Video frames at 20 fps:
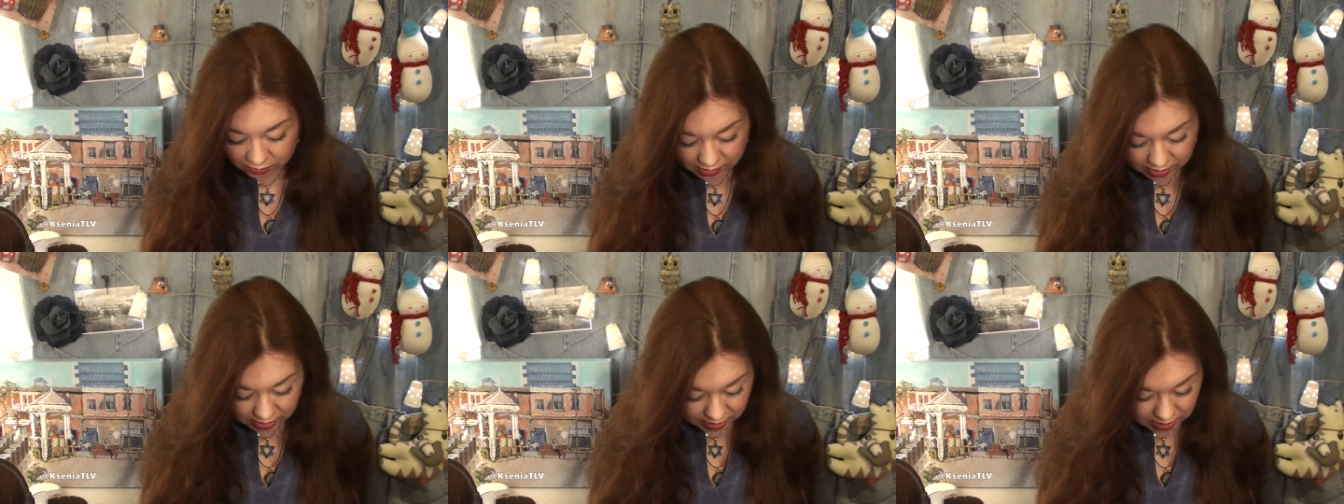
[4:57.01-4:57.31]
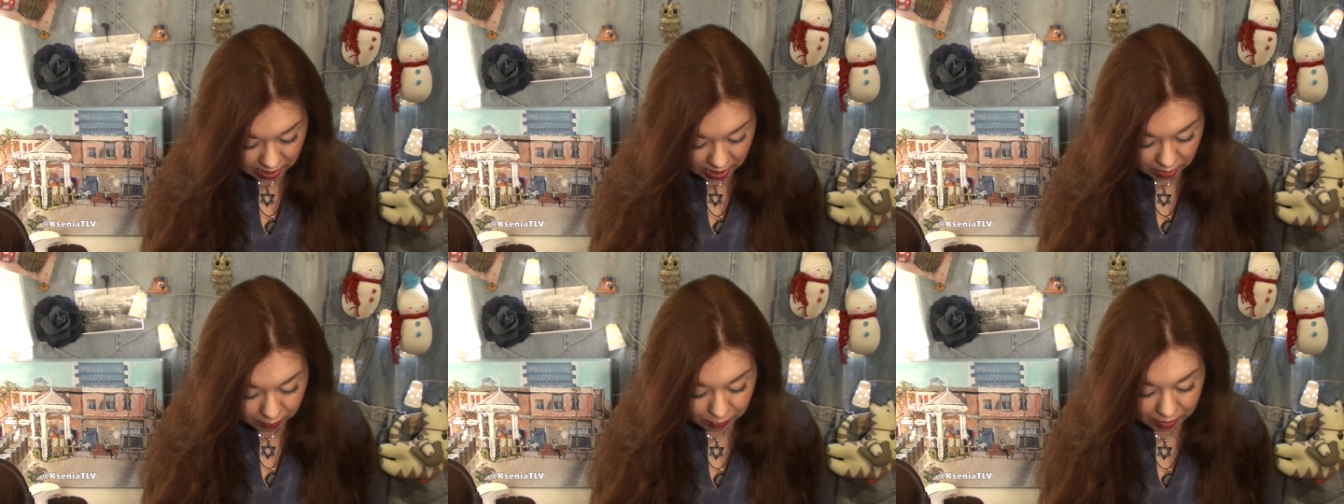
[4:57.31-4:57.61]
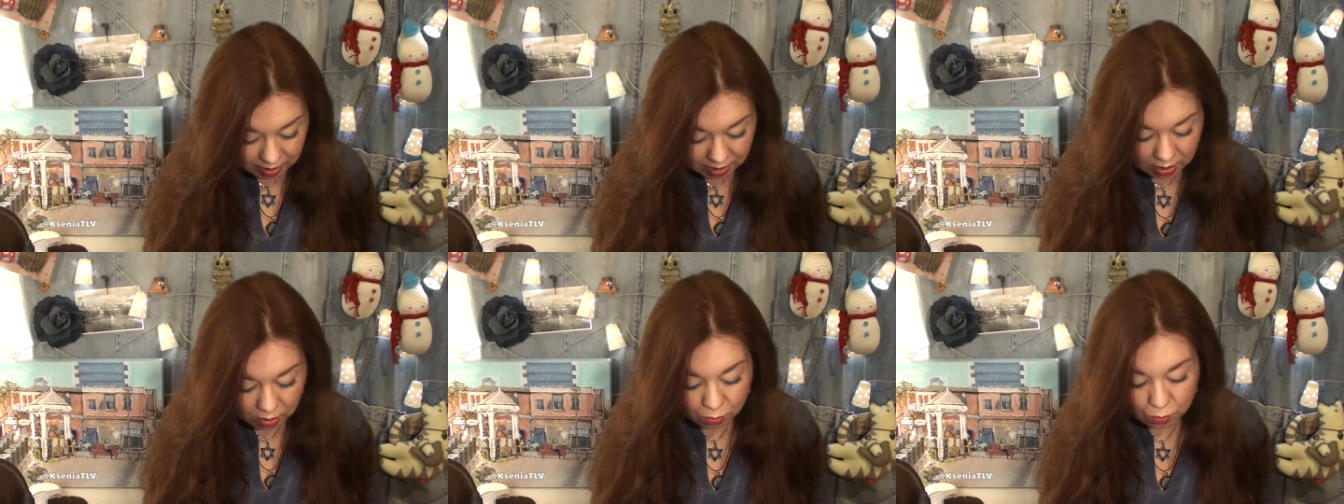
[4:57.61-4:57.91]
всегда
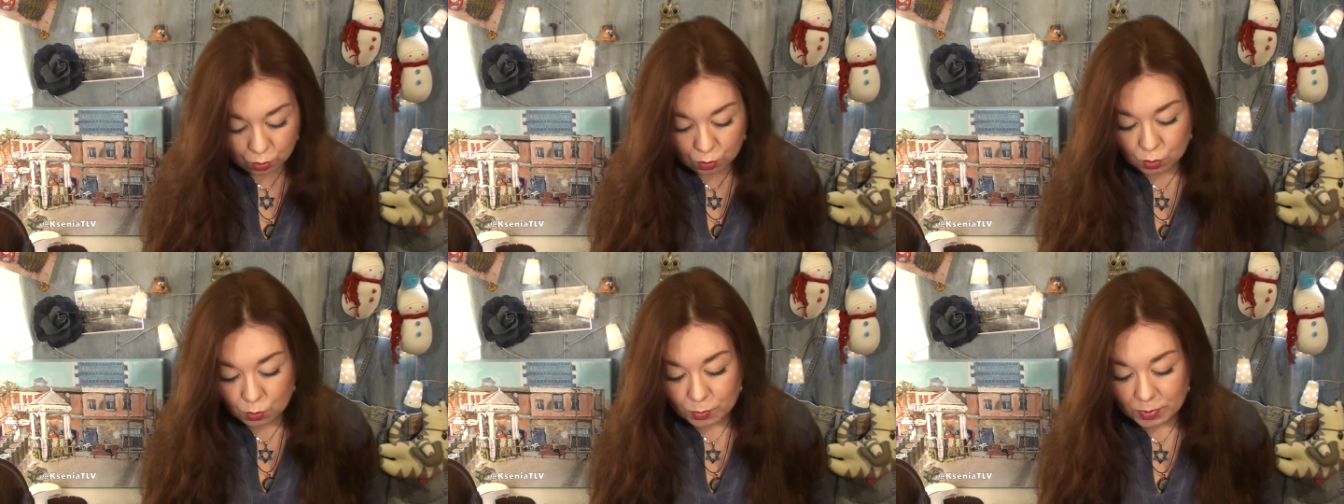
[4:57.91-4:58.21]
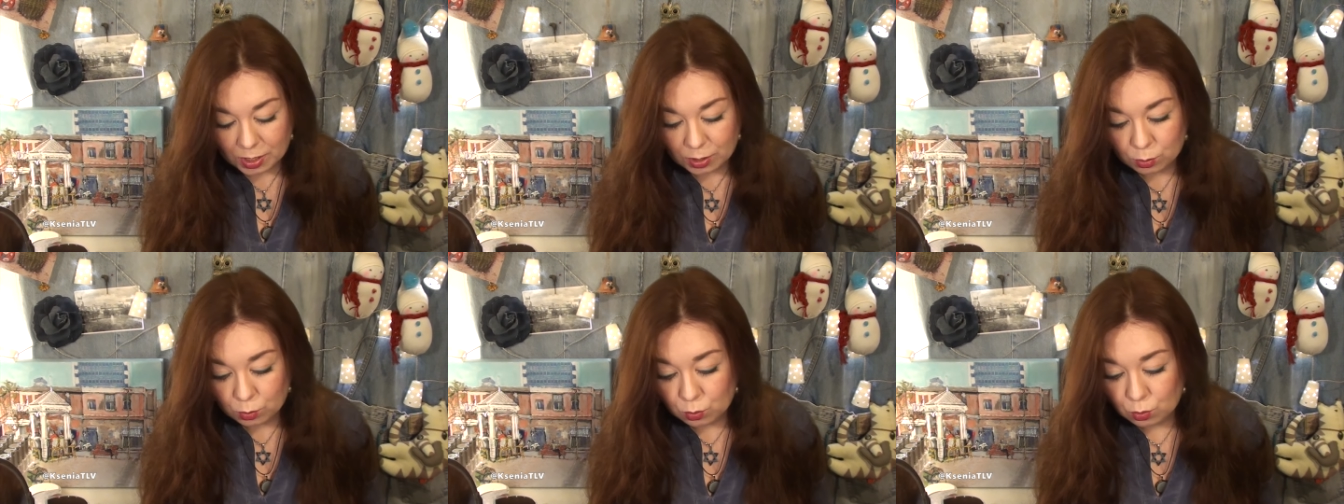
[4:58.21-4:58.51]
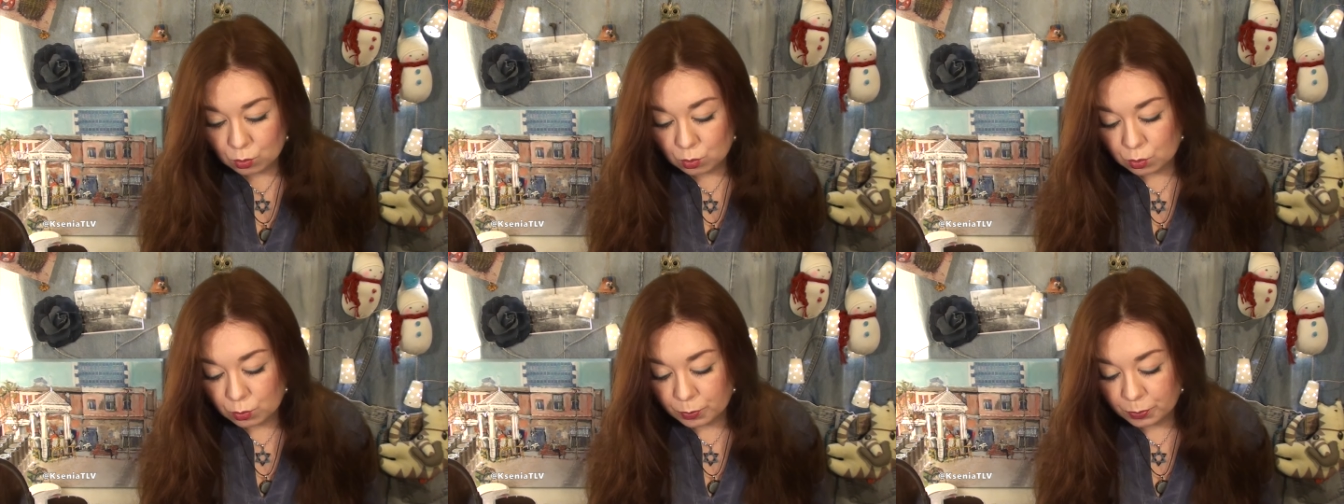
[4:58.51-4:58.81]
иметь такую
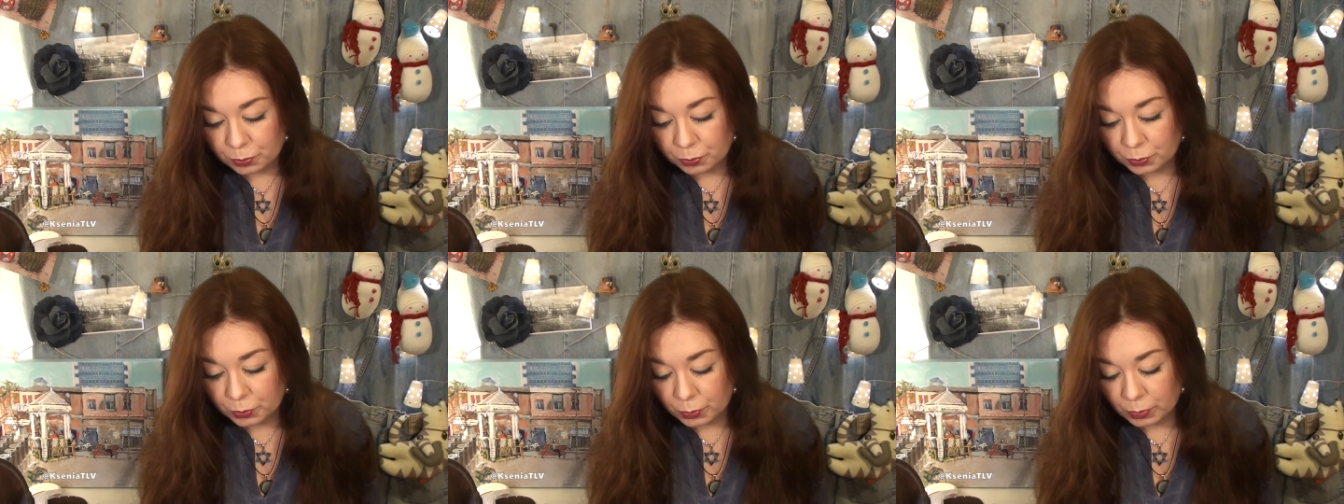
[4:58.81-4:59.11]
малютку.